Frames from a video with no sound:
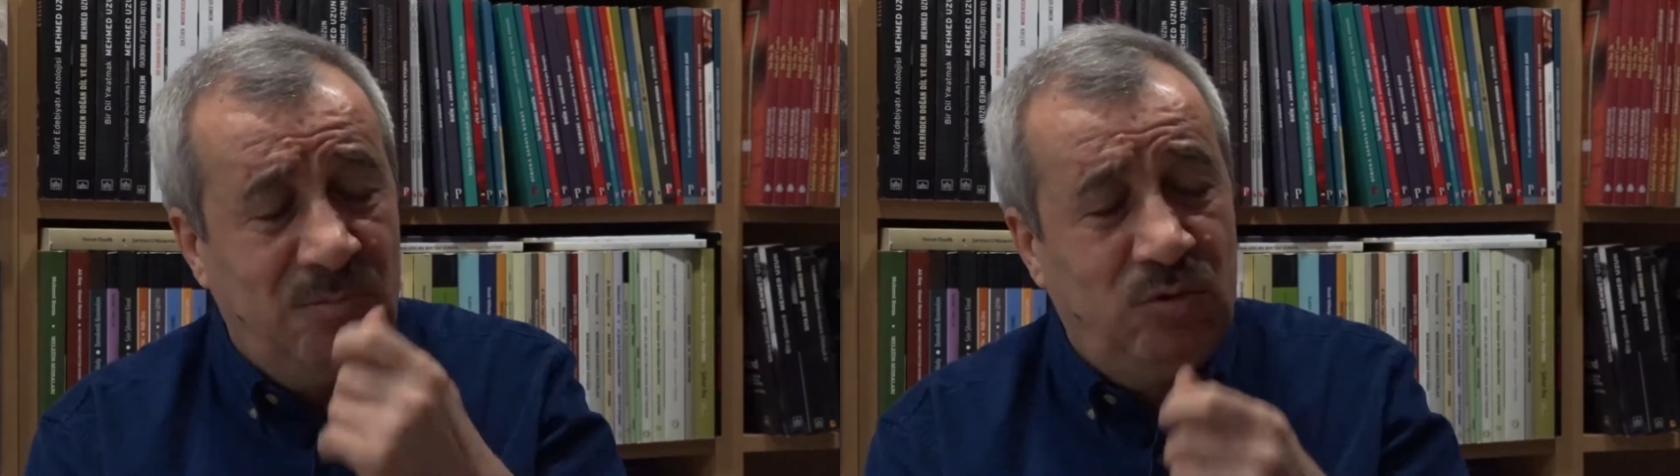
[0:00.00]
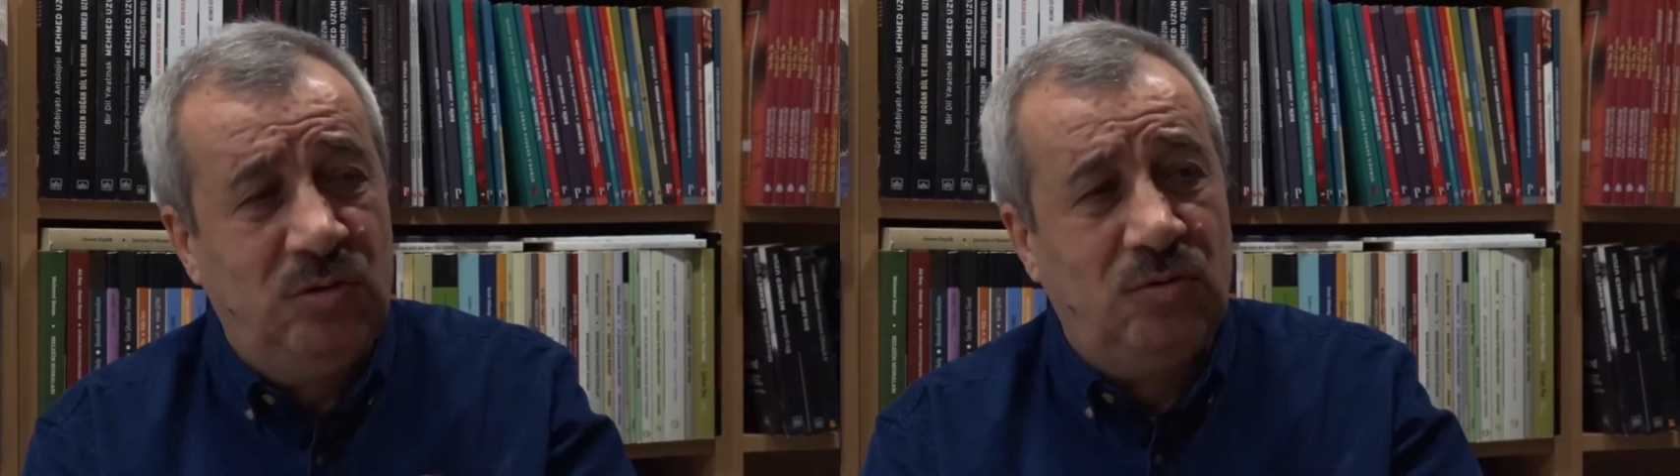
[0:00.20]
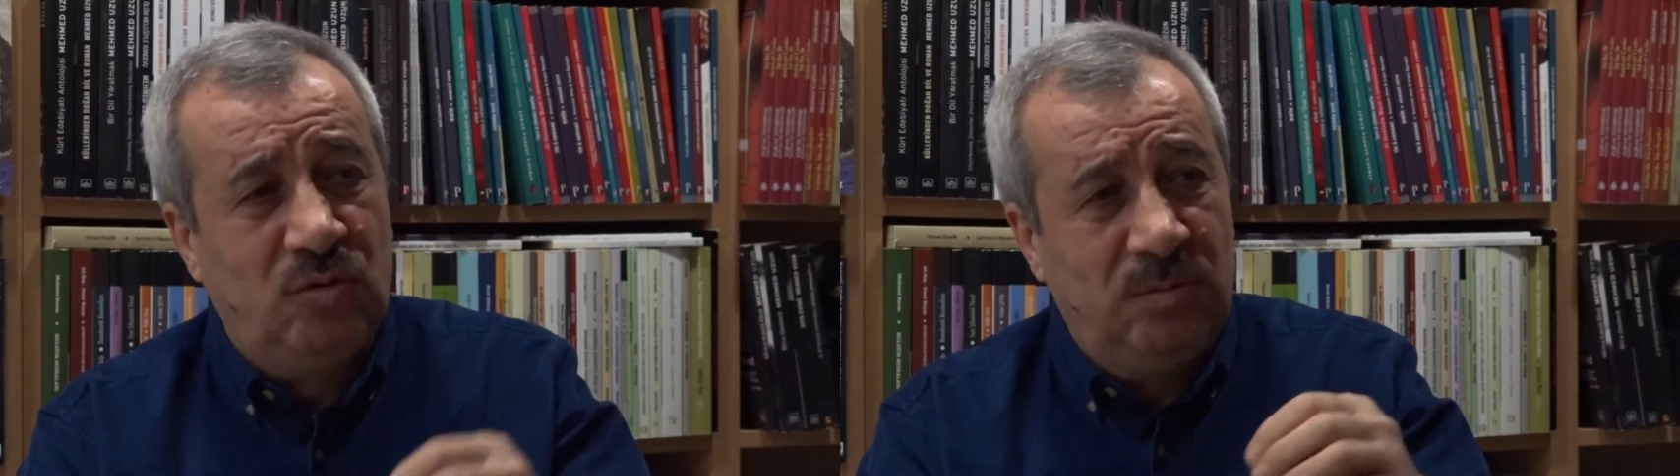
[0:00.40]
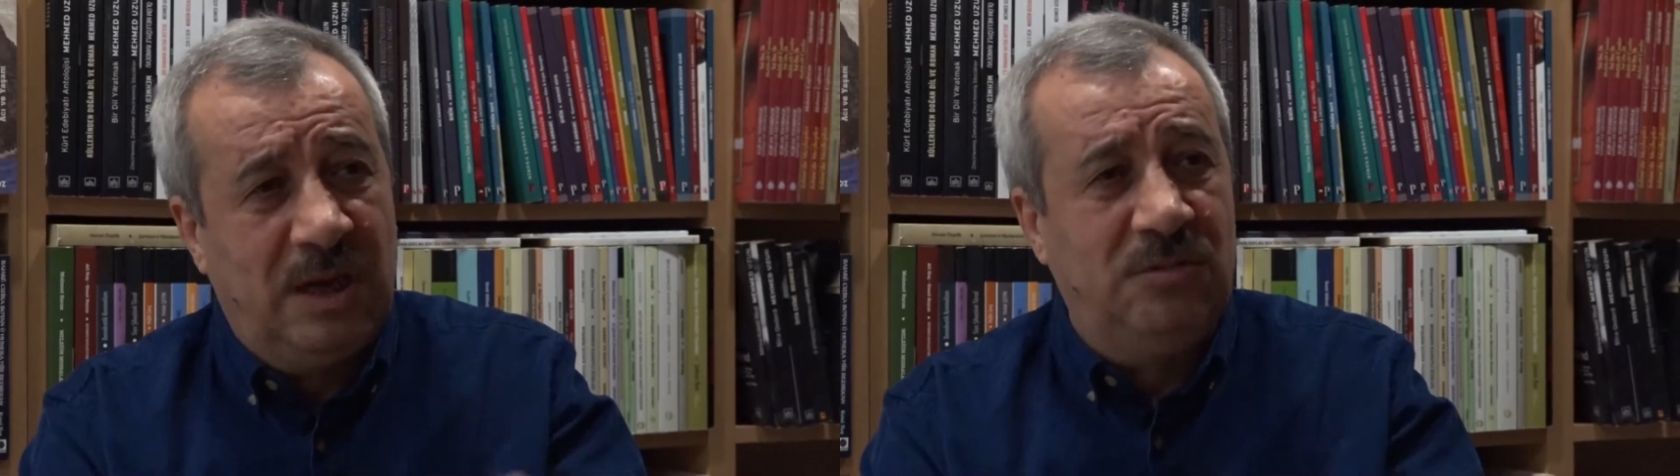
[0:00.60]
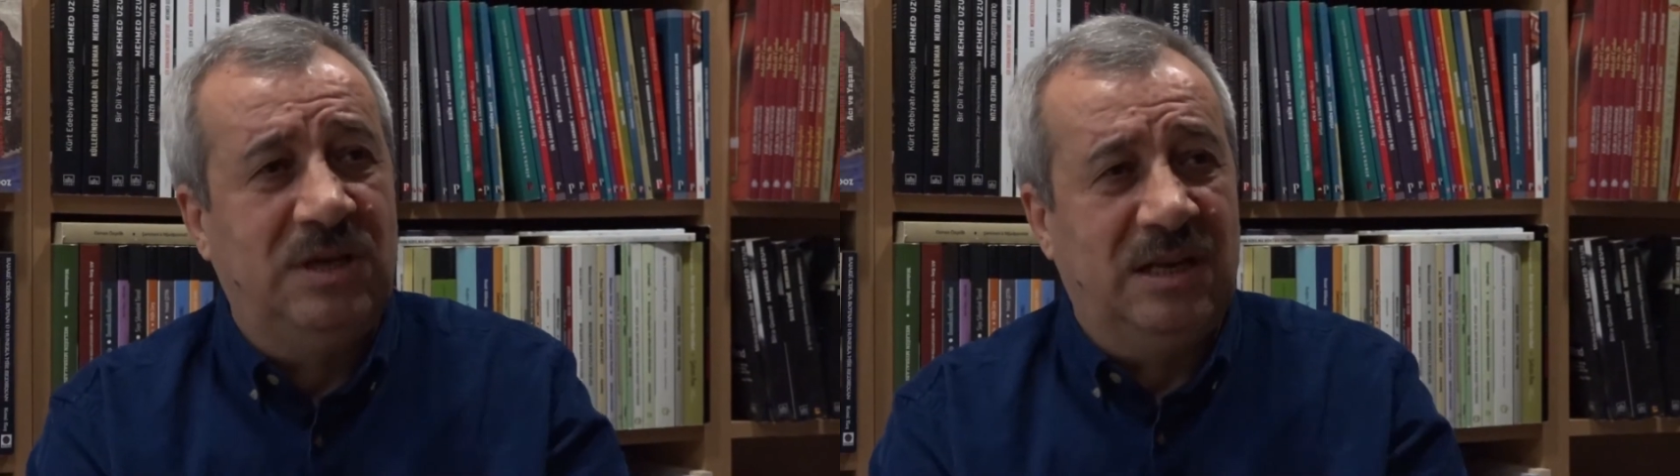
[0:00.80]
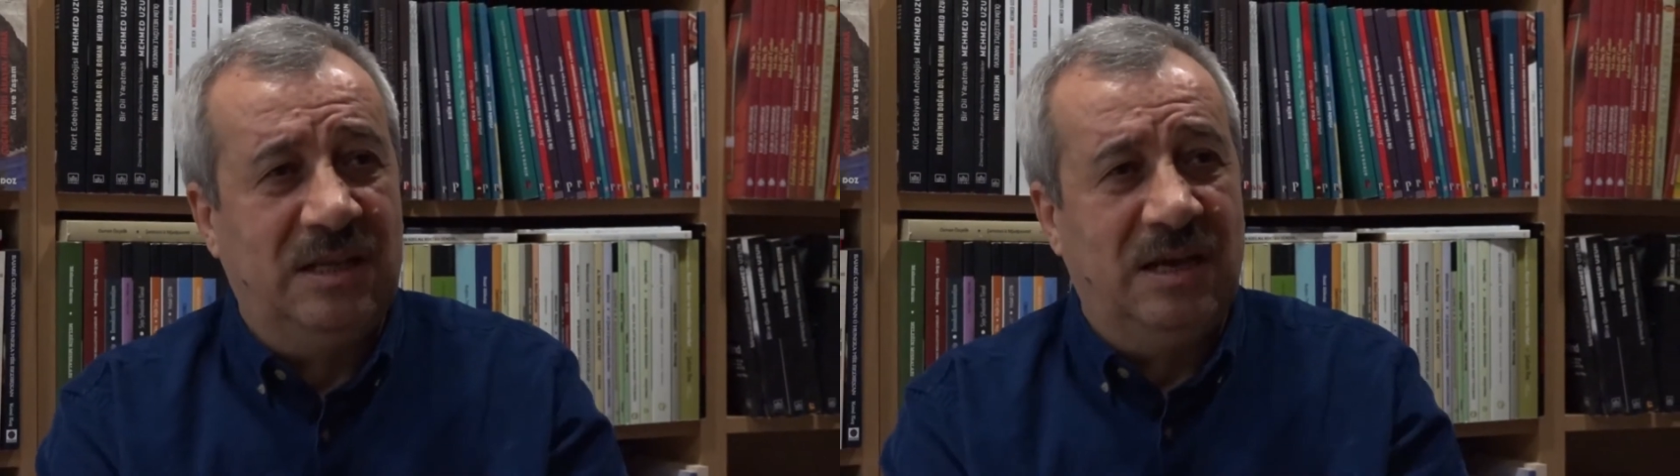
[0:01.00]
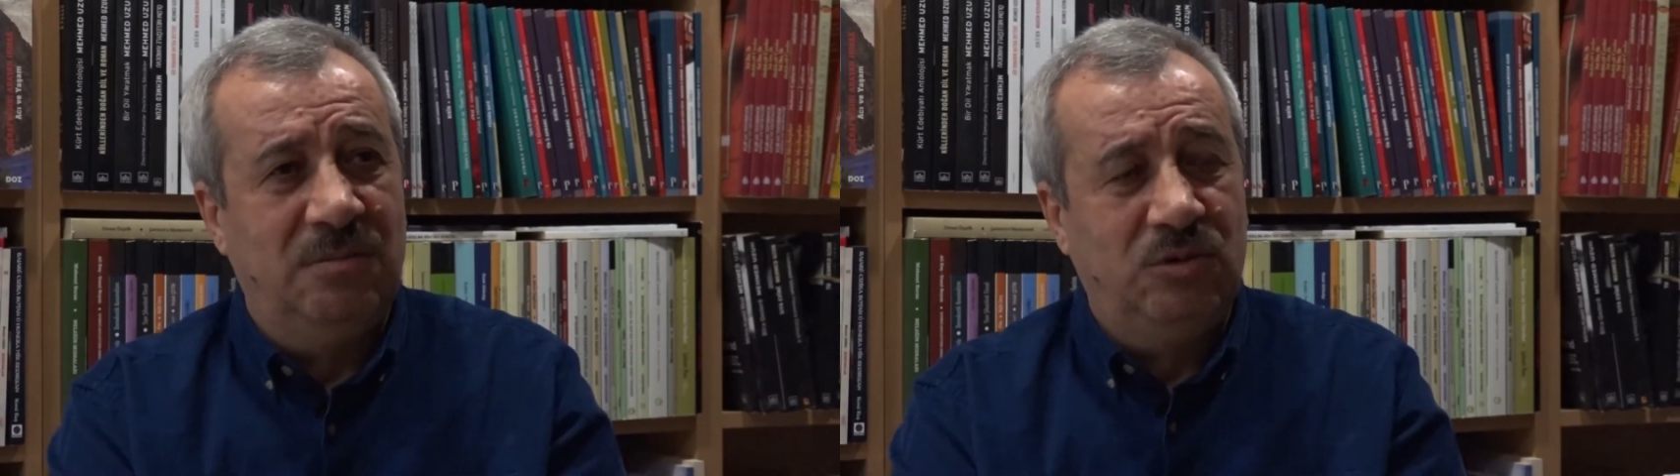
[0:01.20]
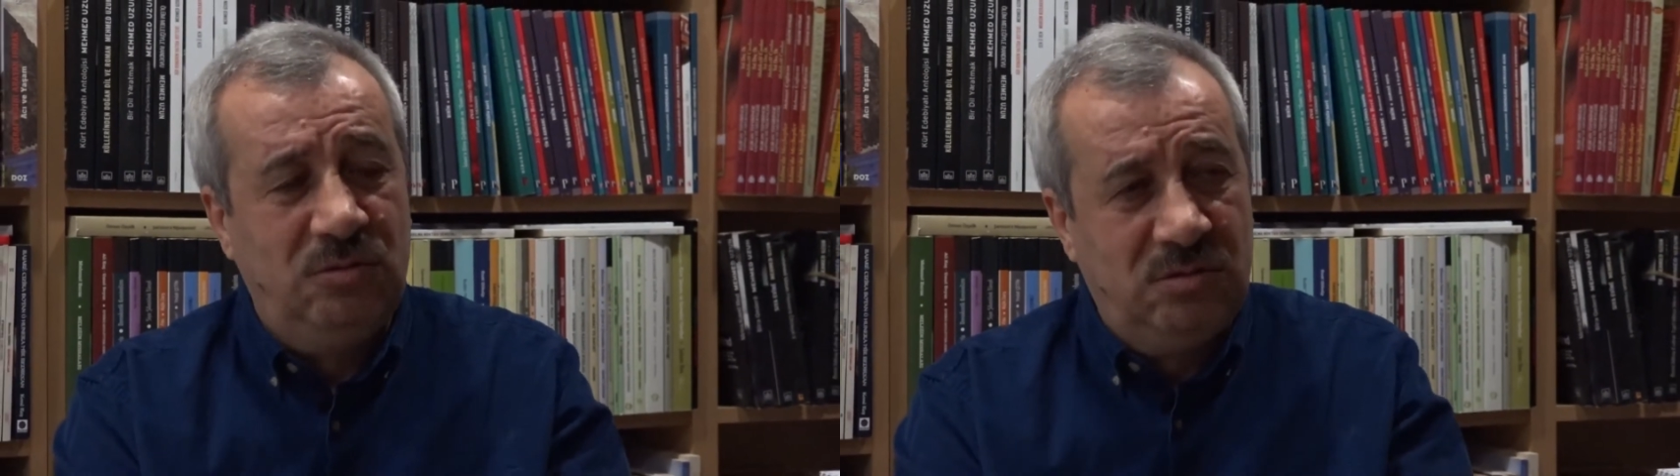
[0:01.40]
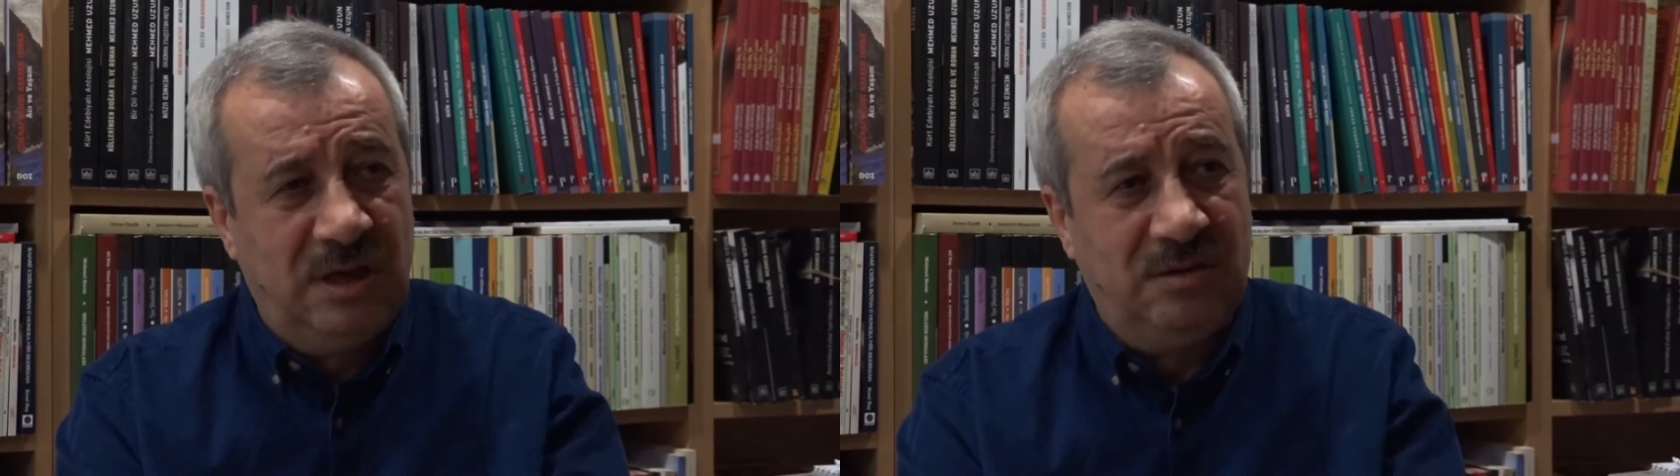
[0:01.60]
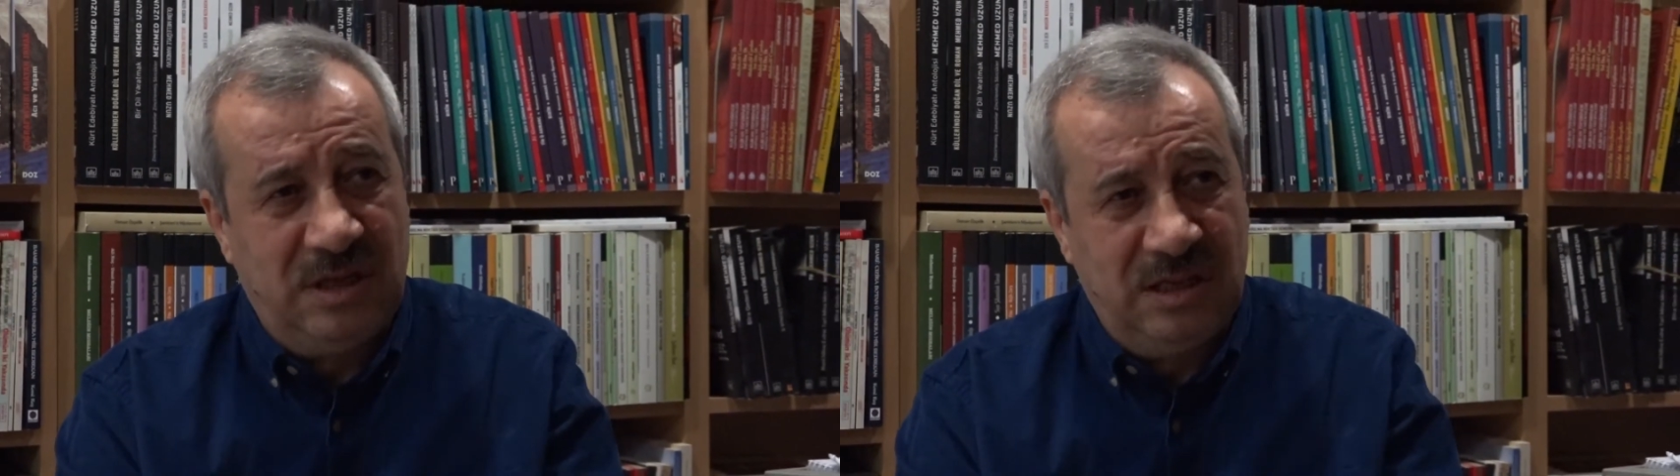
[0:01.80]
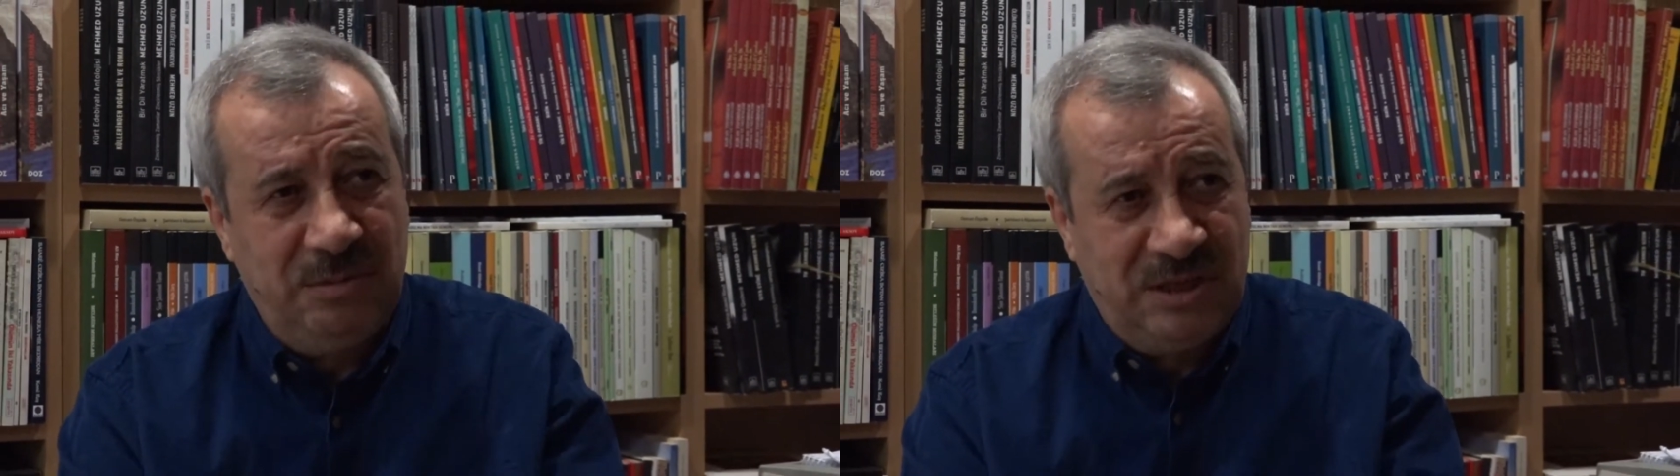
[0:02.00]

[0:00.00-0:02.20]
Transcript: bütün kurumlar üzerinde, bütün Kürtler üzerinde